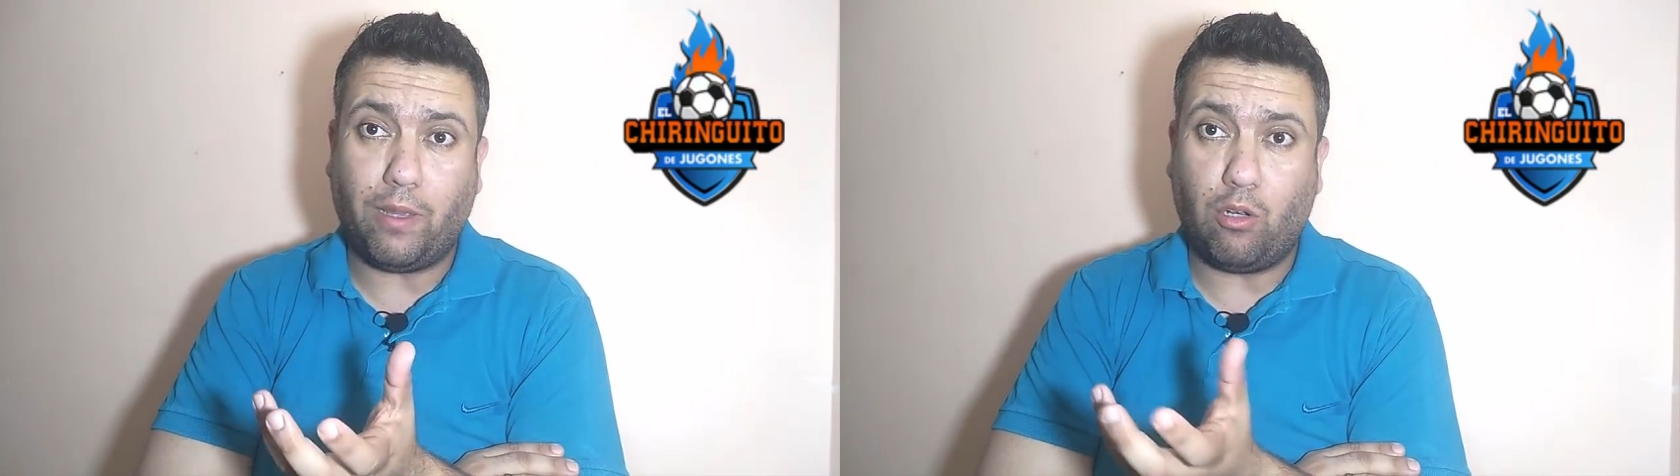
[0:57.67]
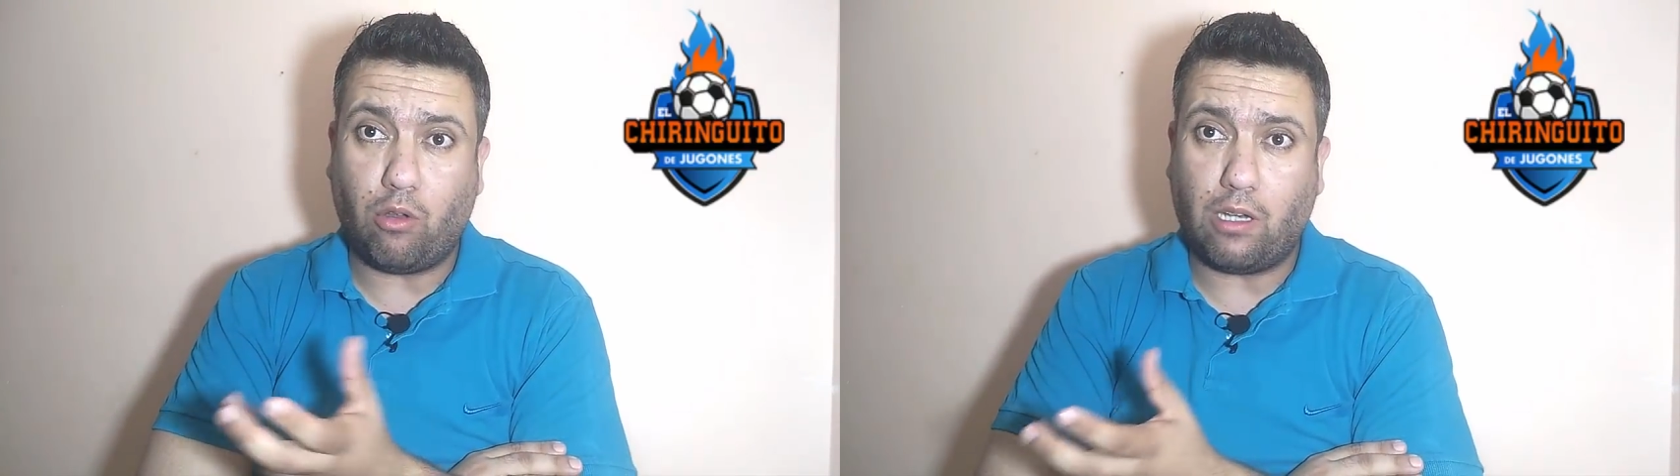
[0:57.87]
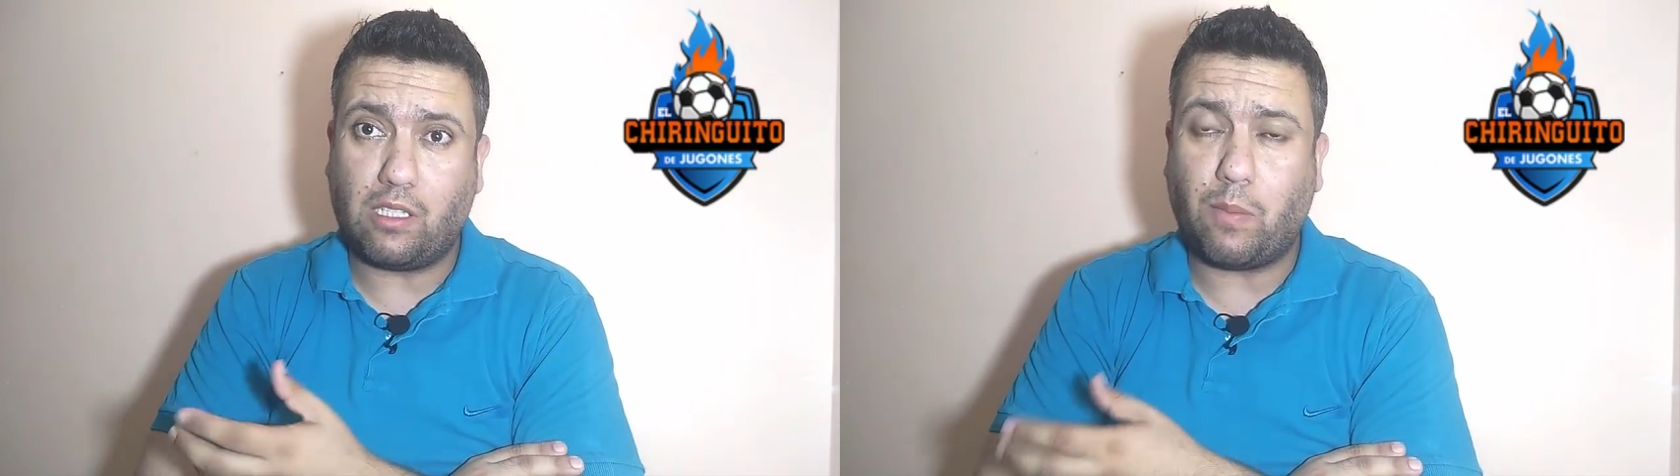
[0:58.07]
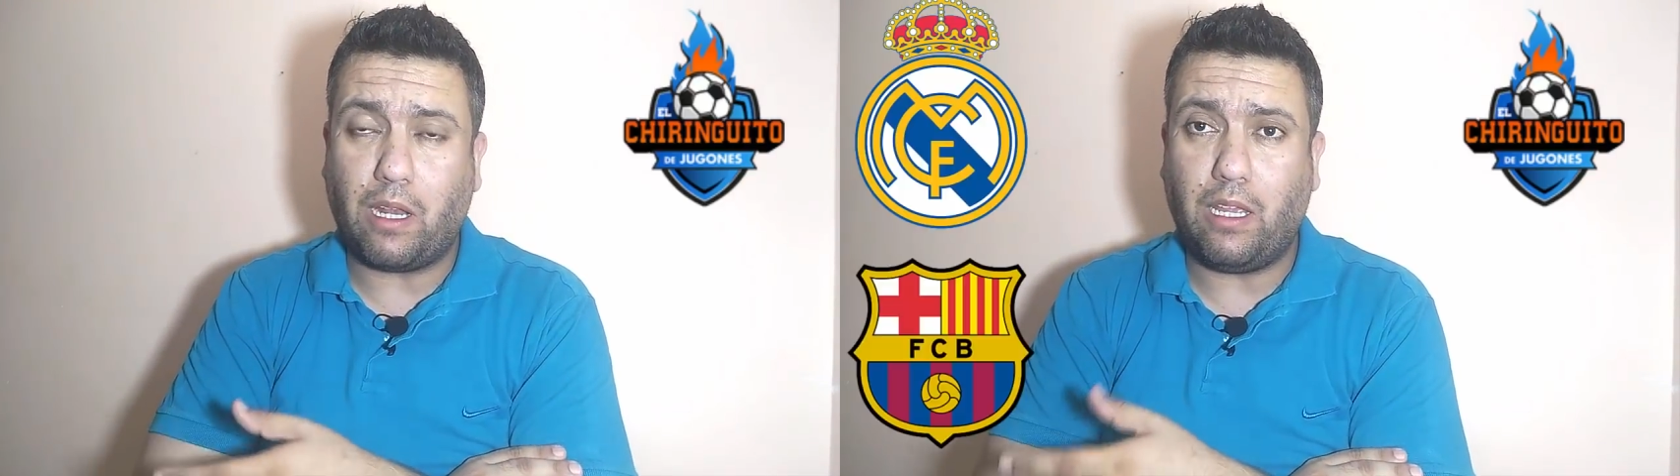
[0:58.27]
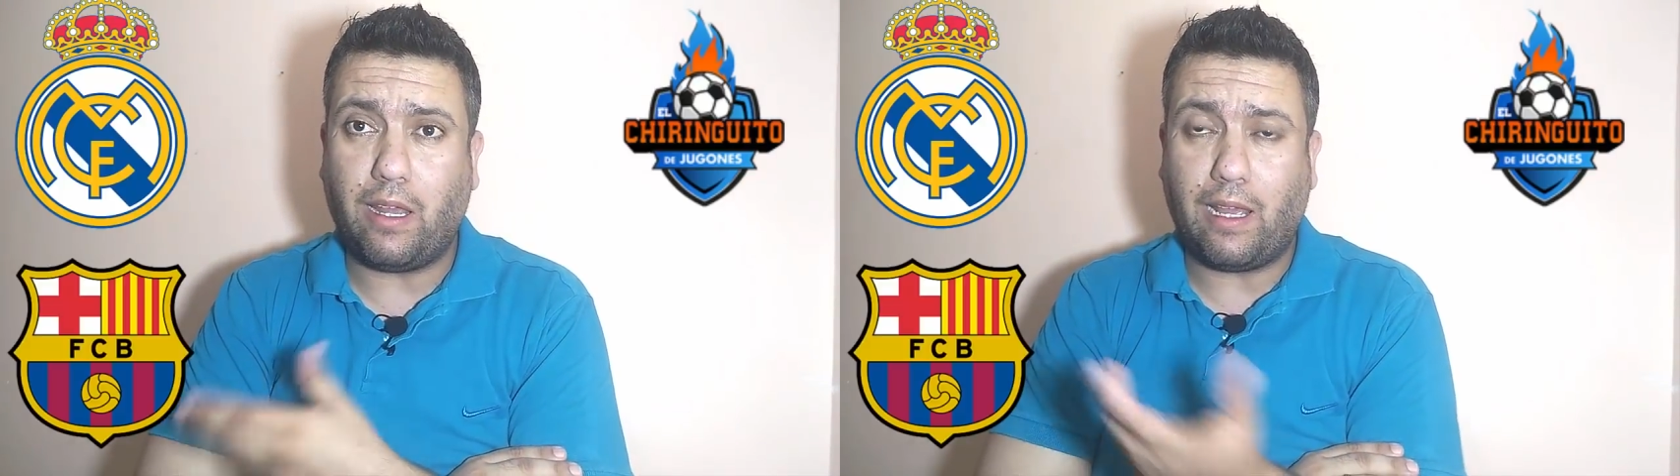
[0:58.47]
الكره
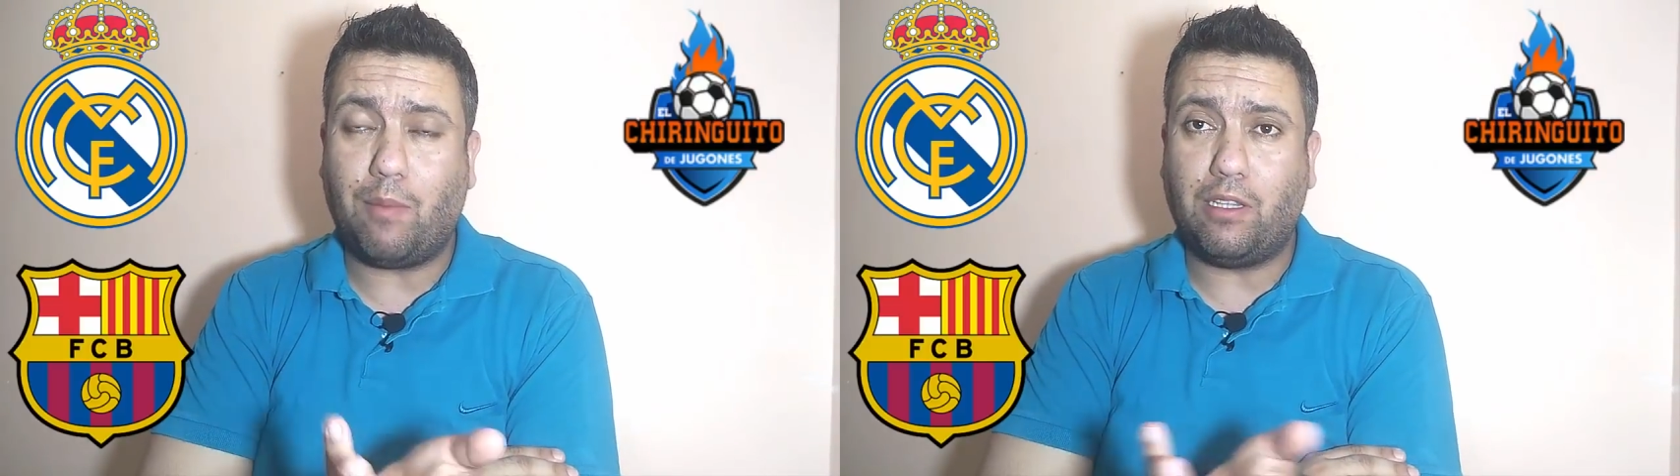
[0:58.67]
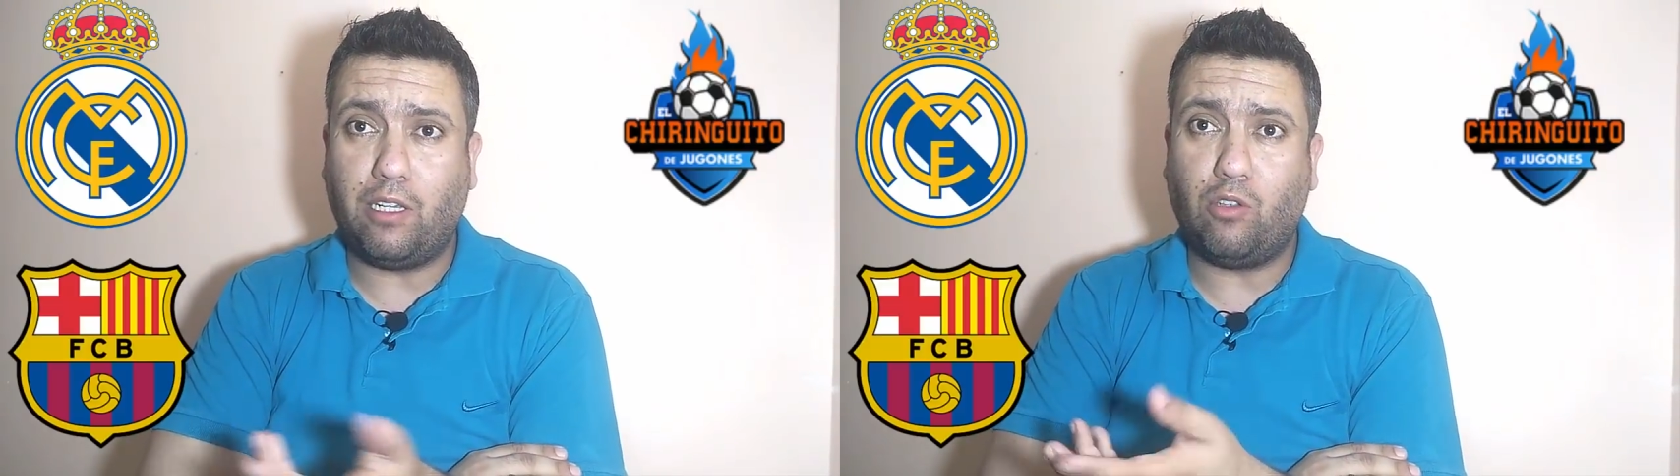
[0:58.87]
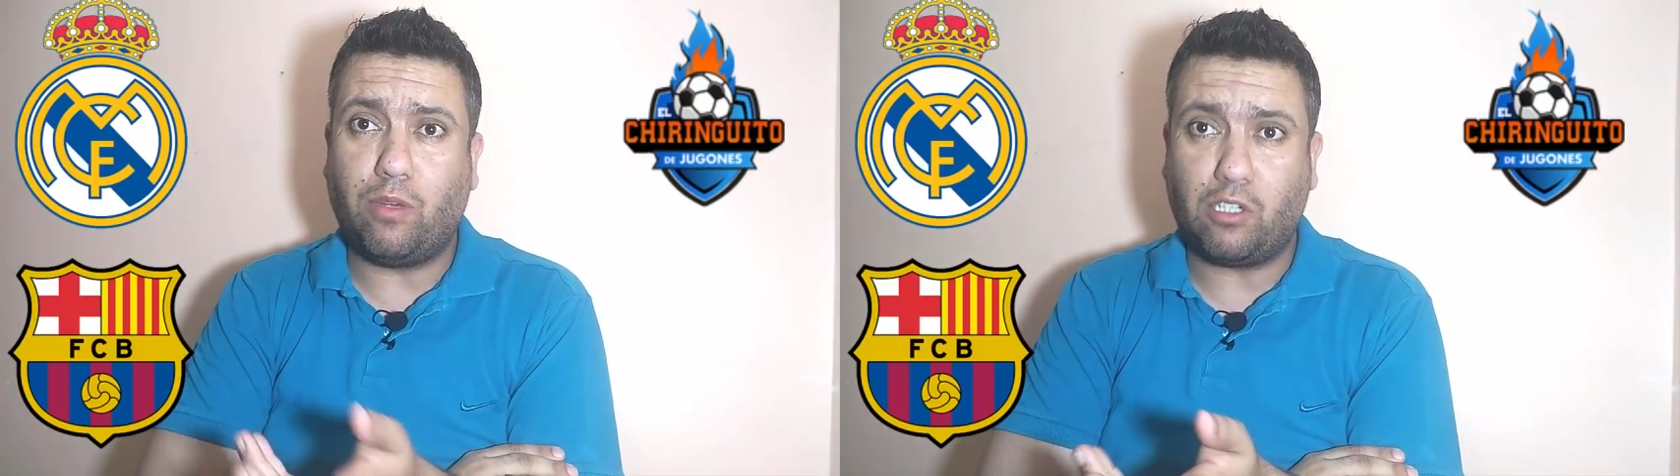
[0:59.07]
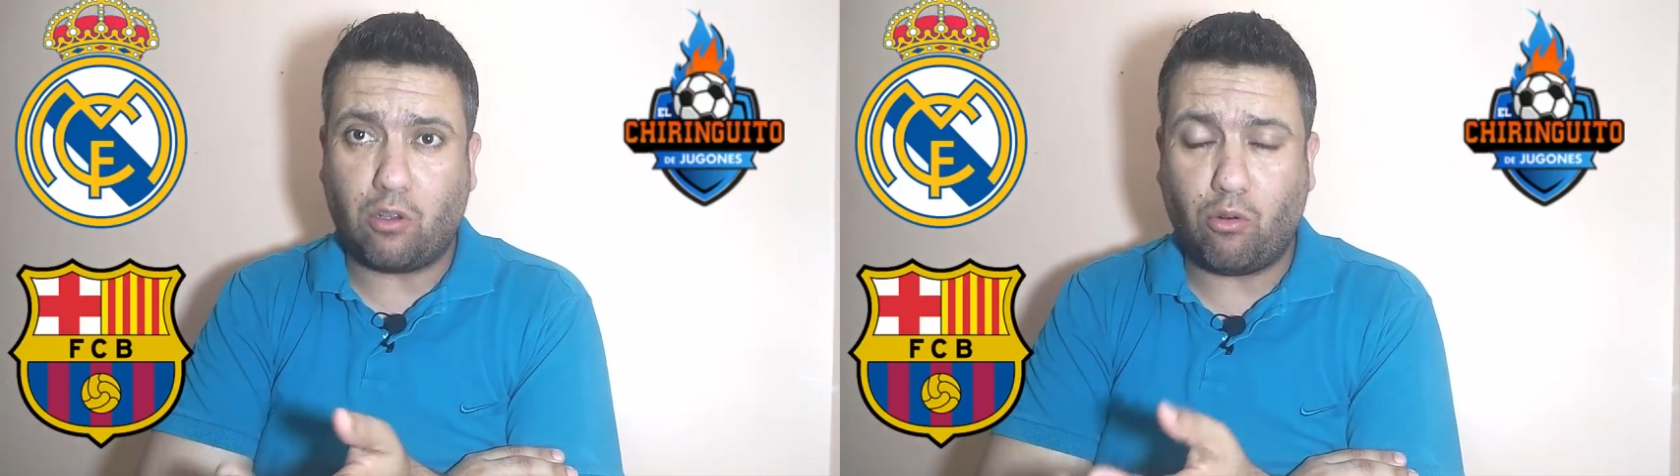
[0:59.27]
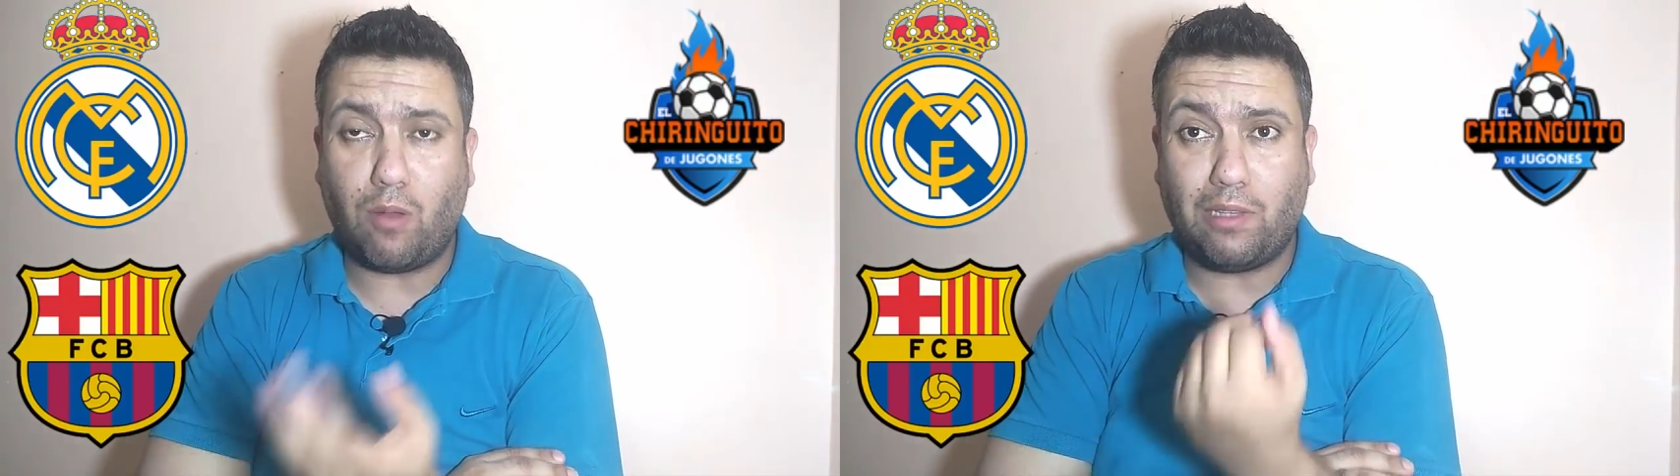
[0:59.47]
الاسبانيه ريال مدريد وبرشلونه